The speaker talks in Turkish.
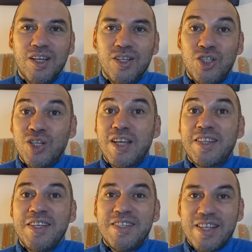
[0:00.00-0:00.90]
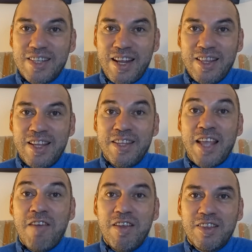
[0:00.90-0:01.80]
şirket hisse senetleri,
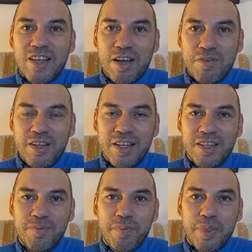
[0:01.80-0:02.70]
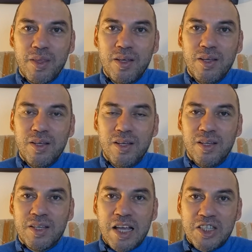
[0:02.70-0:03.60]
devlet tahvilleri,
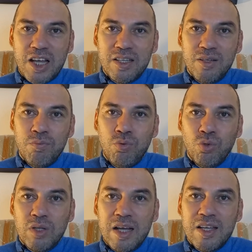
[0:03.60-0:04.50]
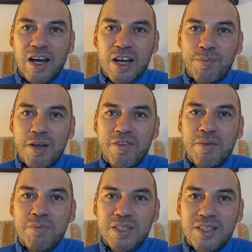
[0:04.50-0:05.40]
geçen buğday, arpa
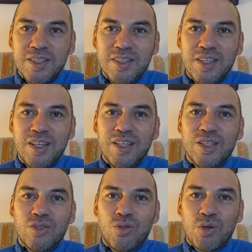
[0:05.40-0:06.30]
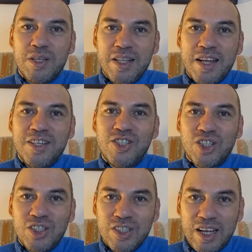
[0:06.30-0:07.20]
ve mısırın tokenlerinin
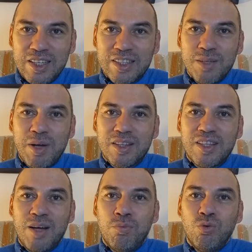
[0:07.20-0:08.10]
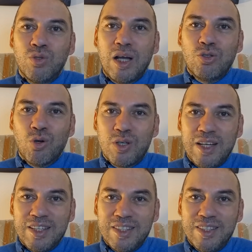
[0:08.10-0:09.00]
çıktığını anlattım. Hatta buğday token
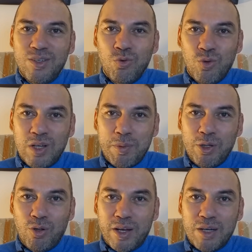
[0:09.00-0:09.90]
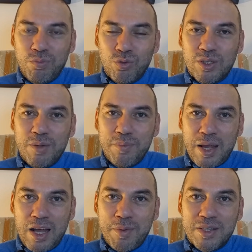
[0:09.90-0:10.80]
aldık uygulamalı olarak burada
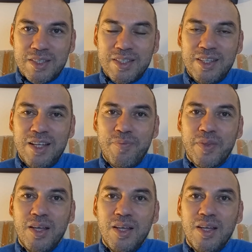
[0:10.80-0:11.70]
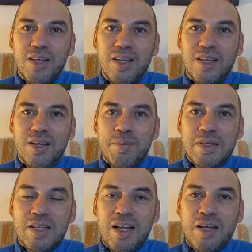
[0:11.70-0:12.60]
beraber sizinle. E,
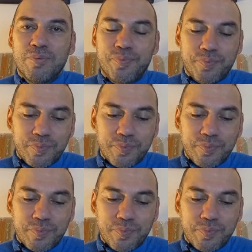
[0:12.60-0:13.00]
mesela